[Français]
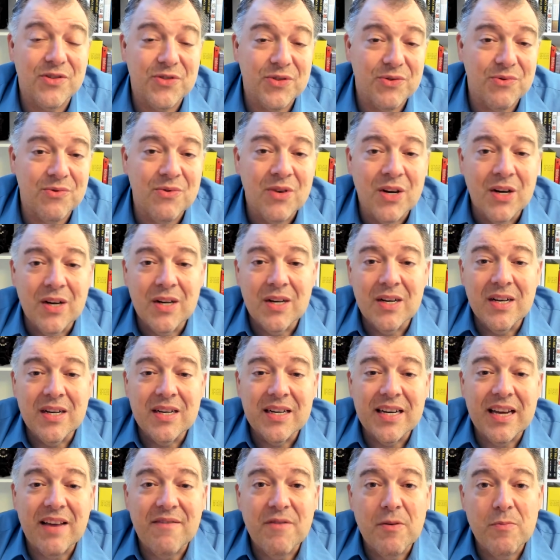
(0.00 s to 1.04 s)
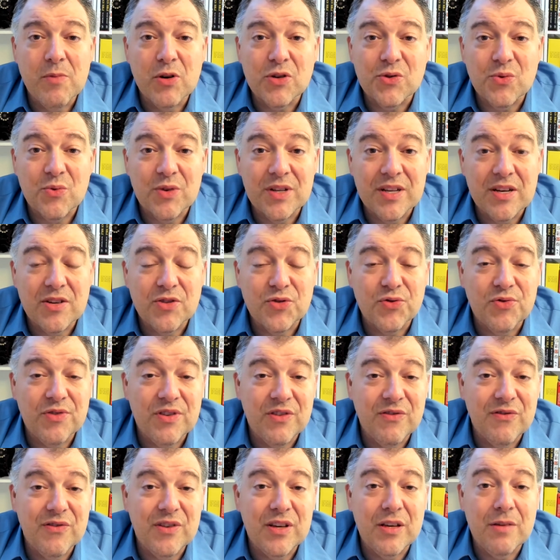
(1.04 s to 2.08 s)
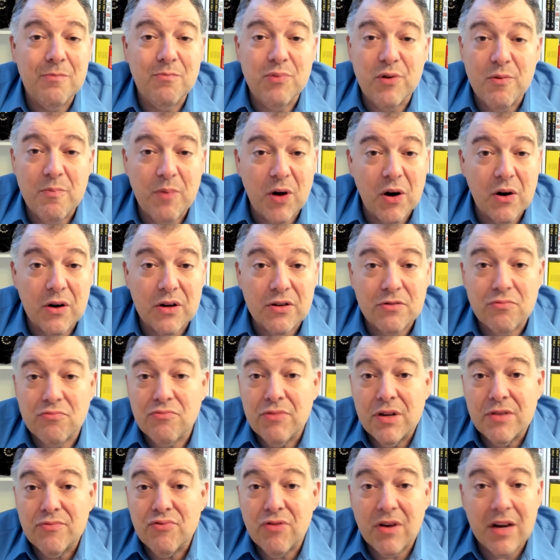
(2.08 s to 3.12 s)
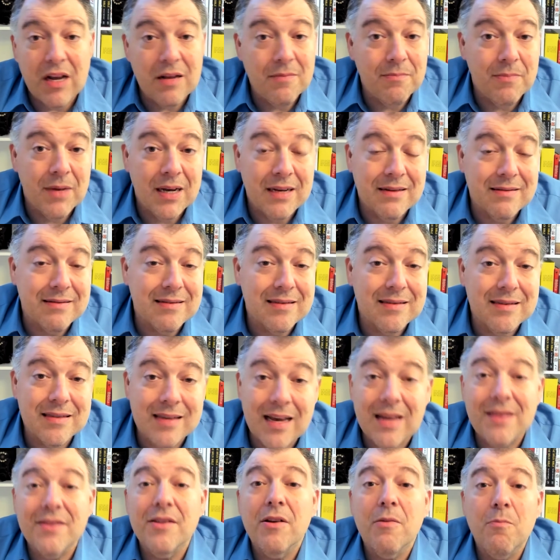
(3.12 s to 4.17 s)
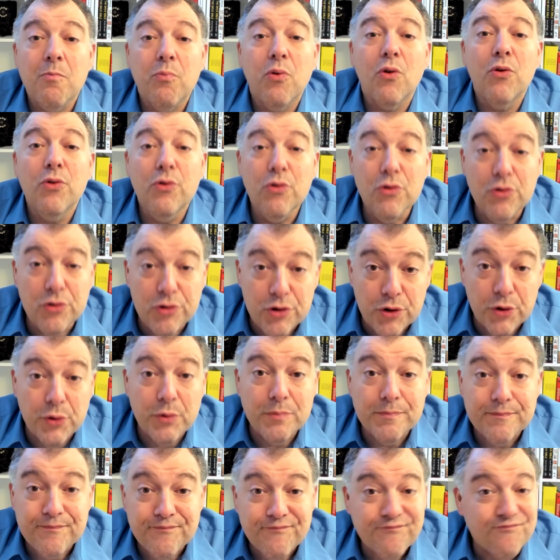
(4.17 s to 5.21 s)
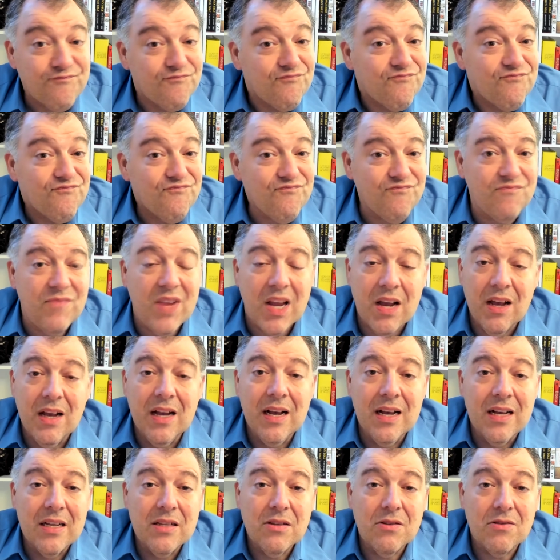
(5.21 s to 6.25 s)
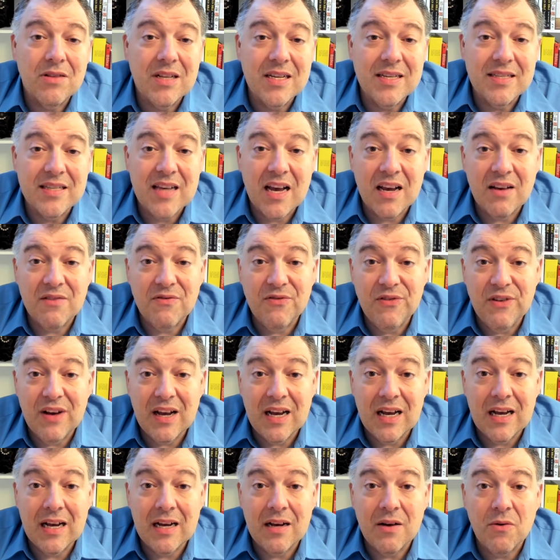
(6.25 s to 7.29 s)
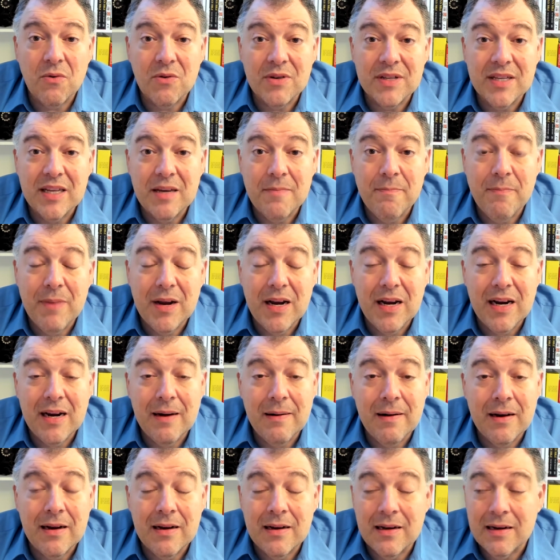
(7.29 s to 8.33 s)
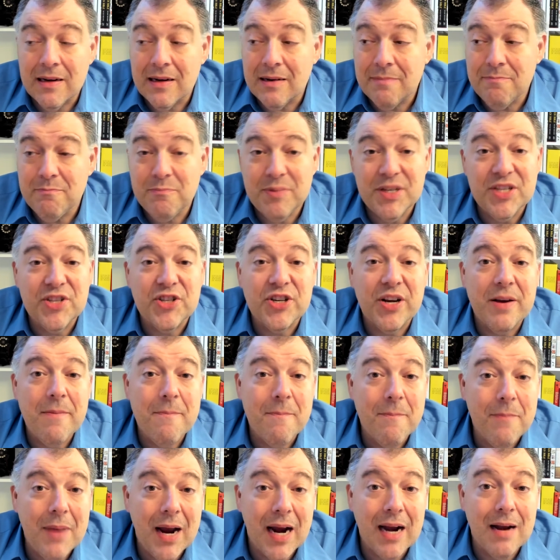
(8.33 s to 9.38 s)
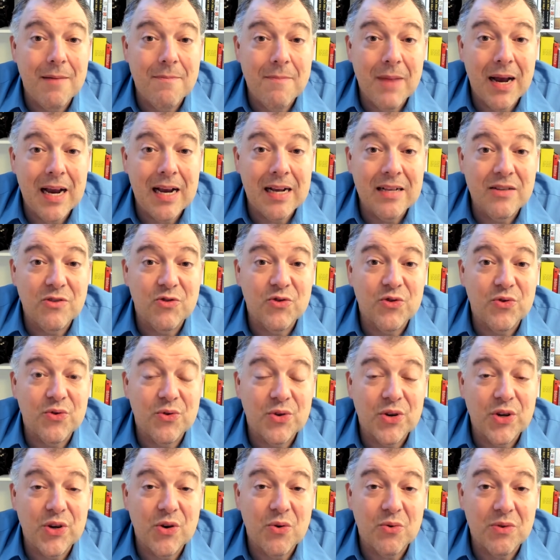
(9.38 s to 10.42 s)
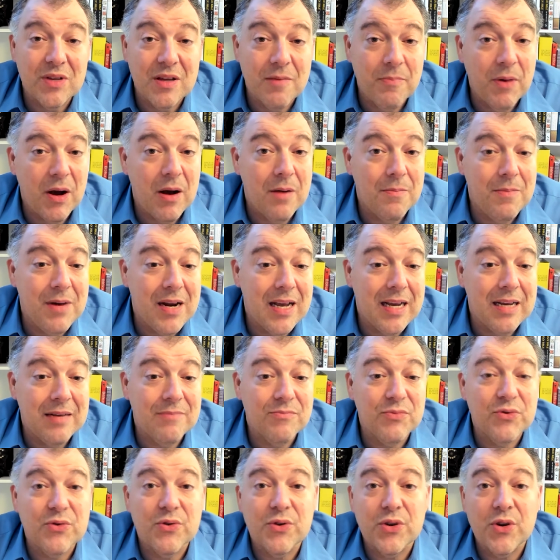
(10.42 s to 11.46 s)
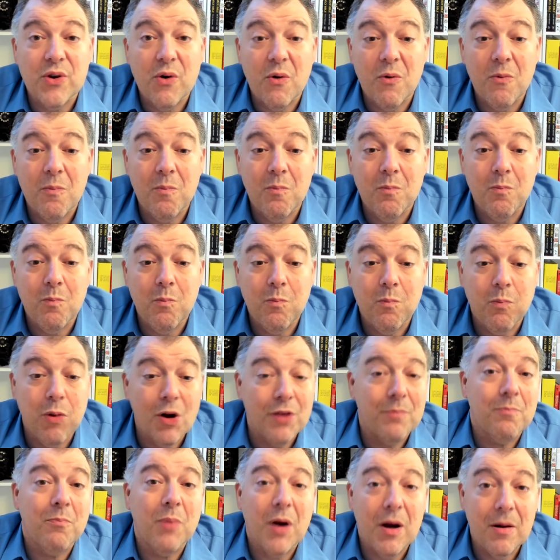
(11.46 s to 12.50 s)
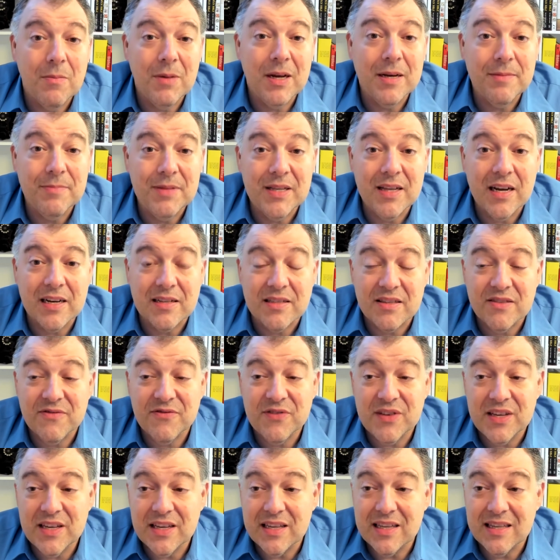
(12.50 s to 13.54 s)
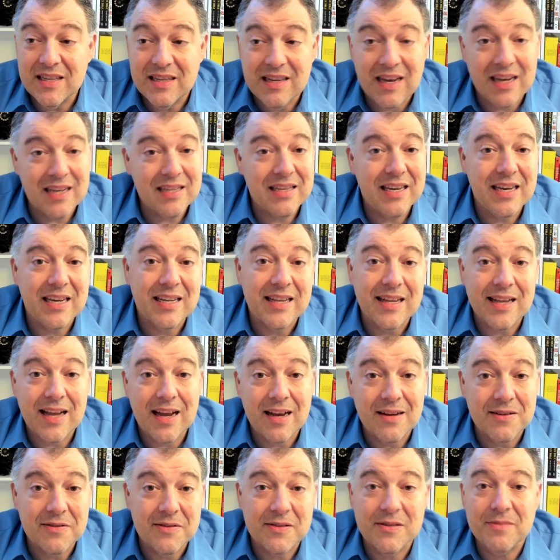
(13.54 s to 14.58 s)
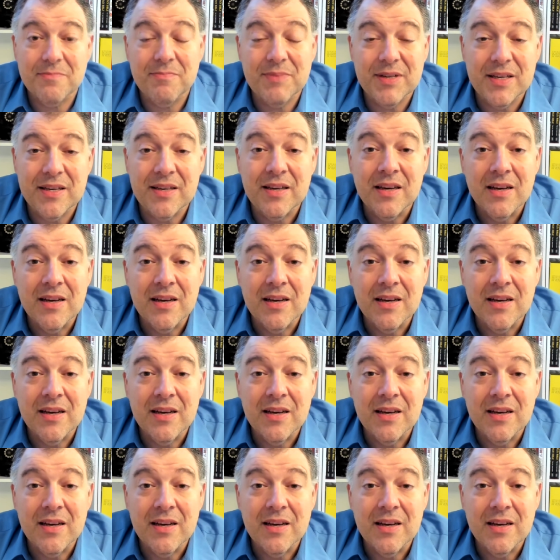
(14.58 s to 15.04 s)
ou qui avaient besoin d'un suivi plus proche. Naturellement, ça n'a pas eu lieu. Tous les enfants ont été euh, pitchés pêle-mêle, ceux qui ont des problèmes, ceux qui n'ont pas de problème identifiés dans des classes, puis